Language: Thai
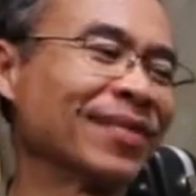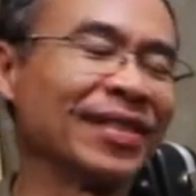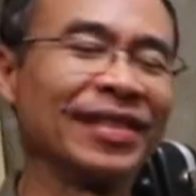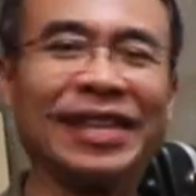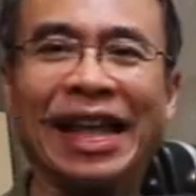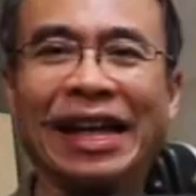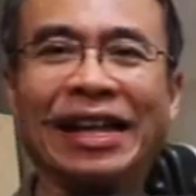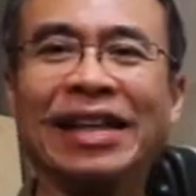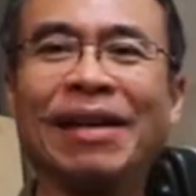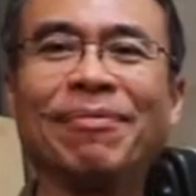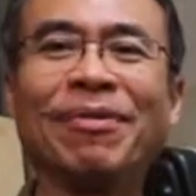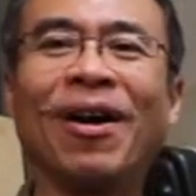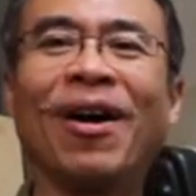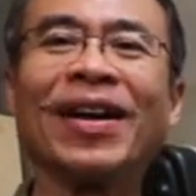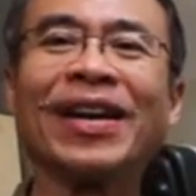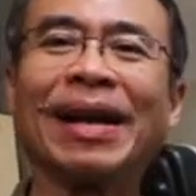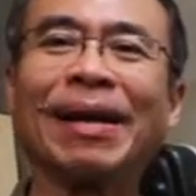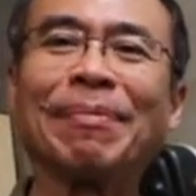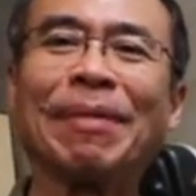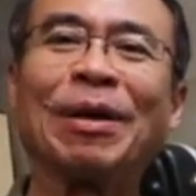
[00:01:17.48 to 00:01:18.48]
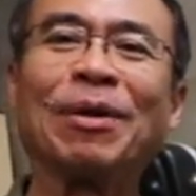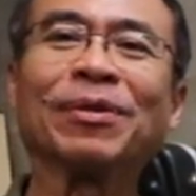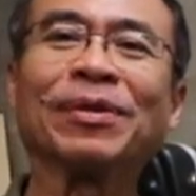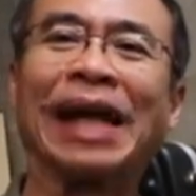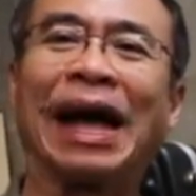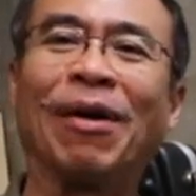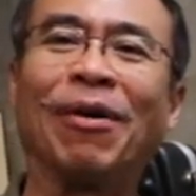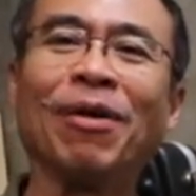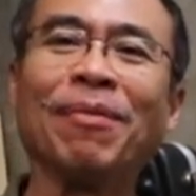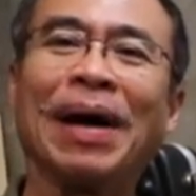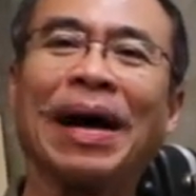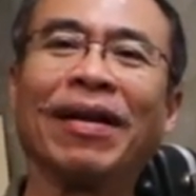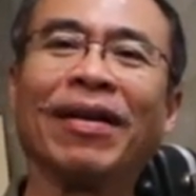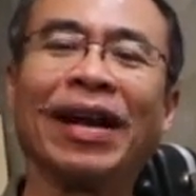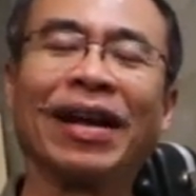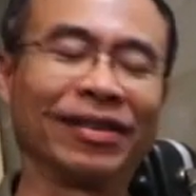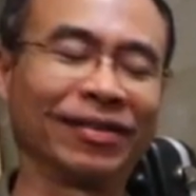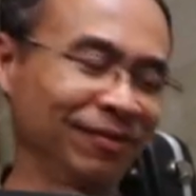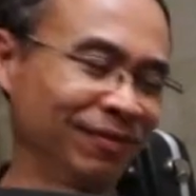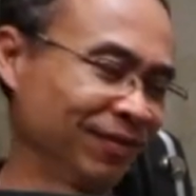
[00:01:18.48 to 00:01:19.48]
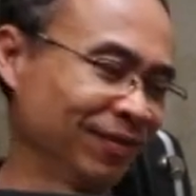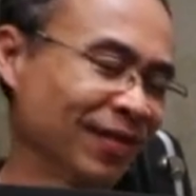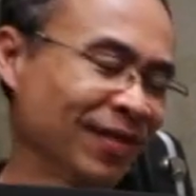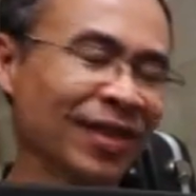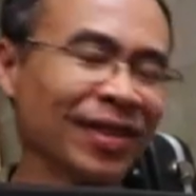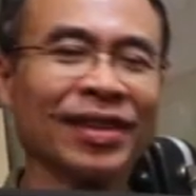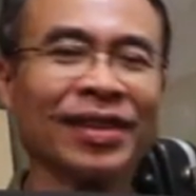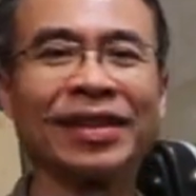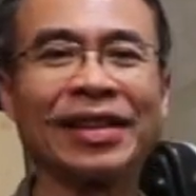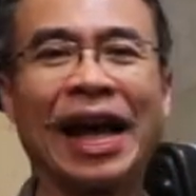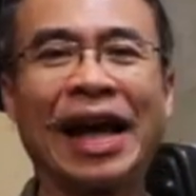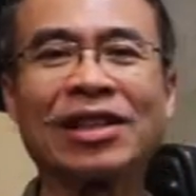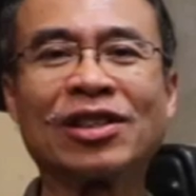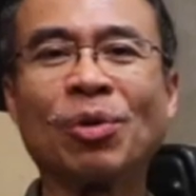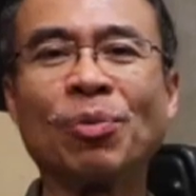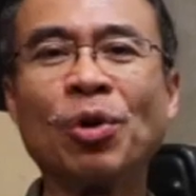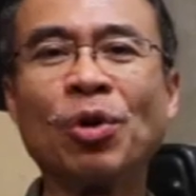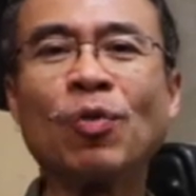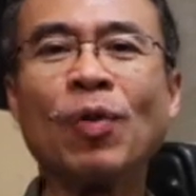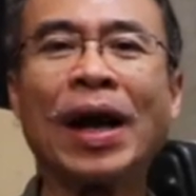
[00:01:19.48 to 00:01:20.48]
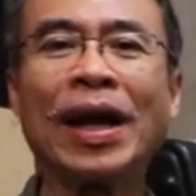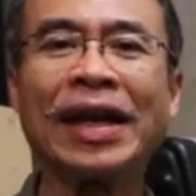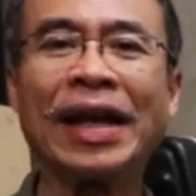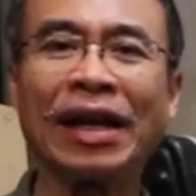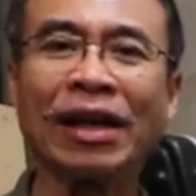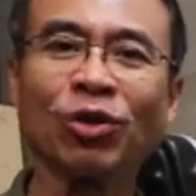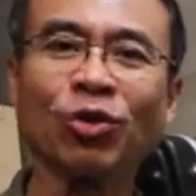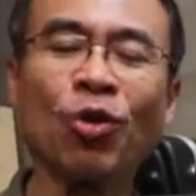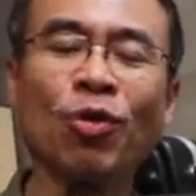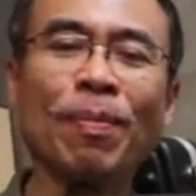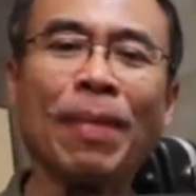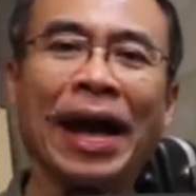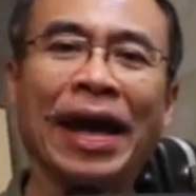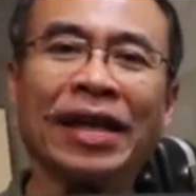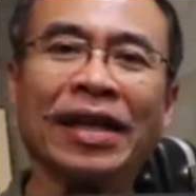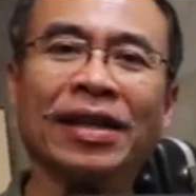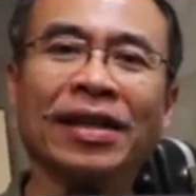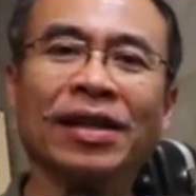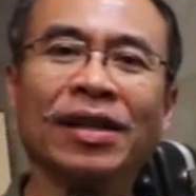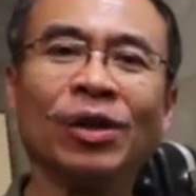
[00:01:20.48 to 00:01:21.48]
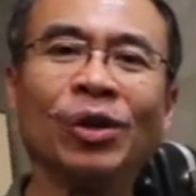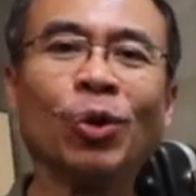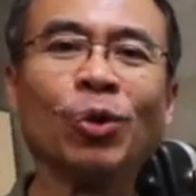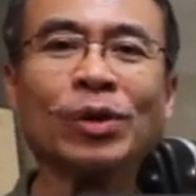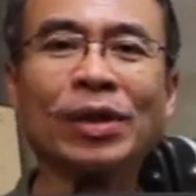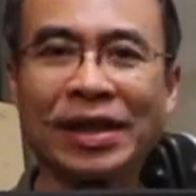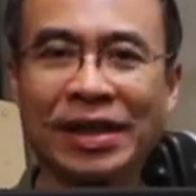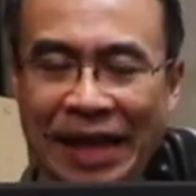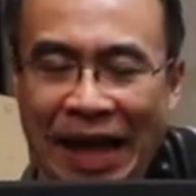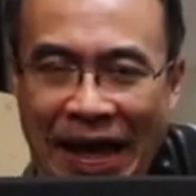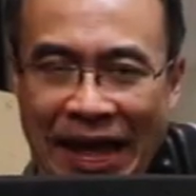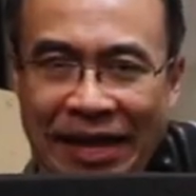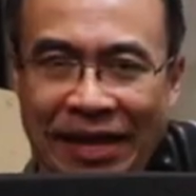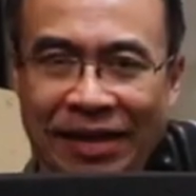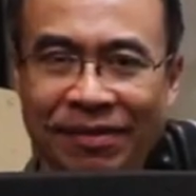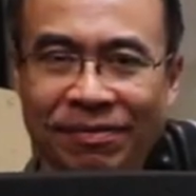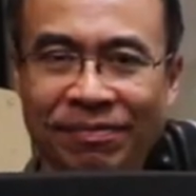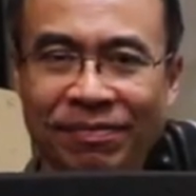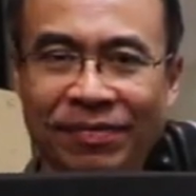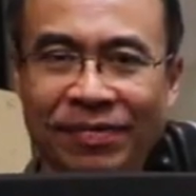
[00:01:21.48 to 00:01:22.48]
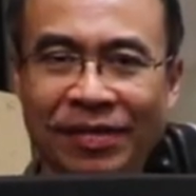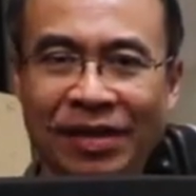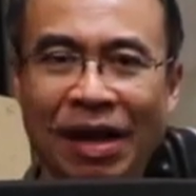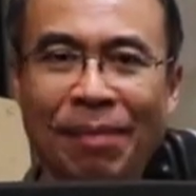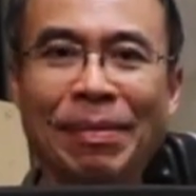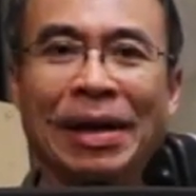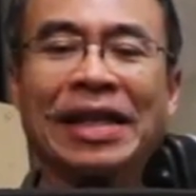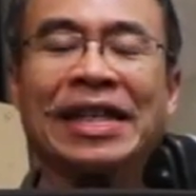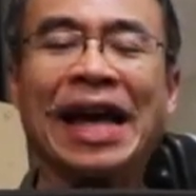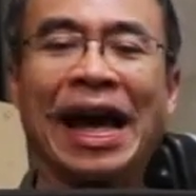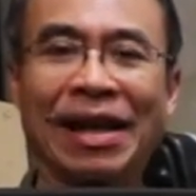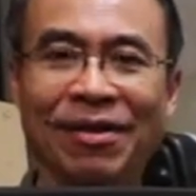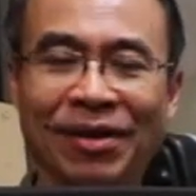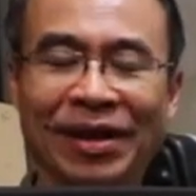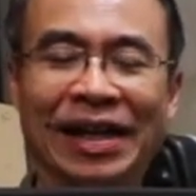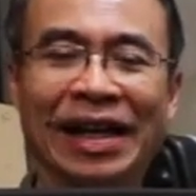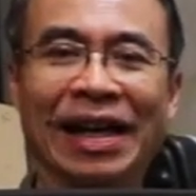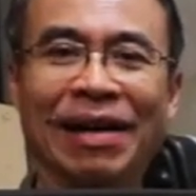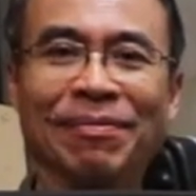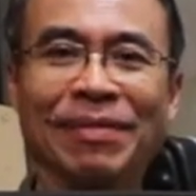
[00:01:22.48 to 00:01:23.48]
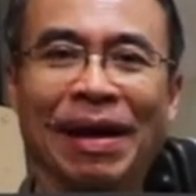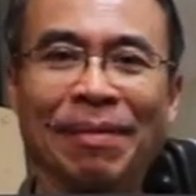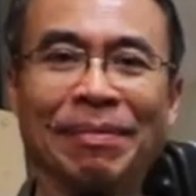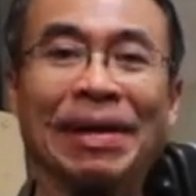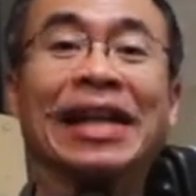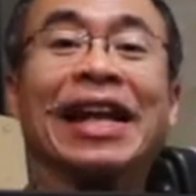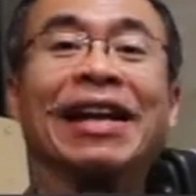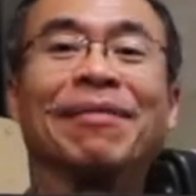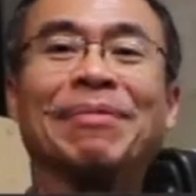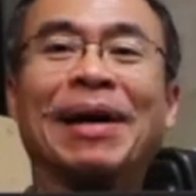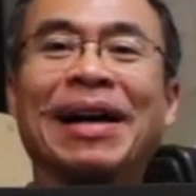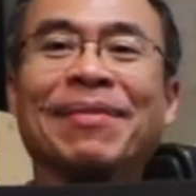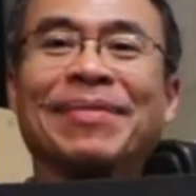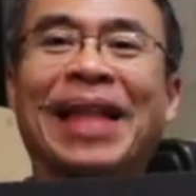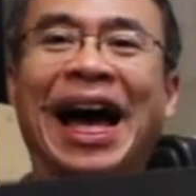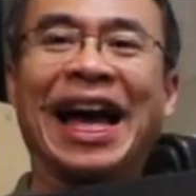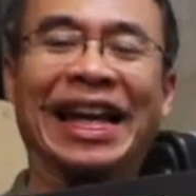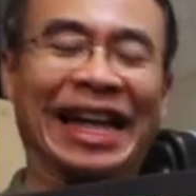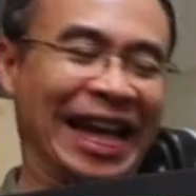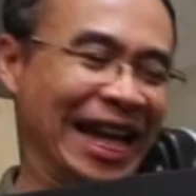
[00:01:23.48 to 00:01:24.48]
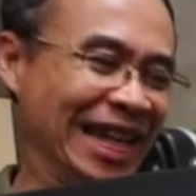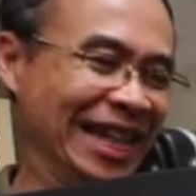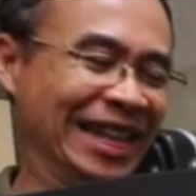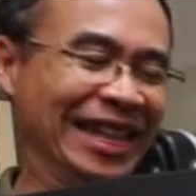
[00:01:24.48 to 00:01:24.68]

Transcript: เด็ดเรียบร้อยนะ เป็นลูกเต๋าออกมาแล้ว ถ้าสมมุติว่าเลนตัวใหม่ ลุงจะใส่ แล้วมันใหญ่กว่าเดิมเนี่ยมันเด็ดเพิ่มได้ไหม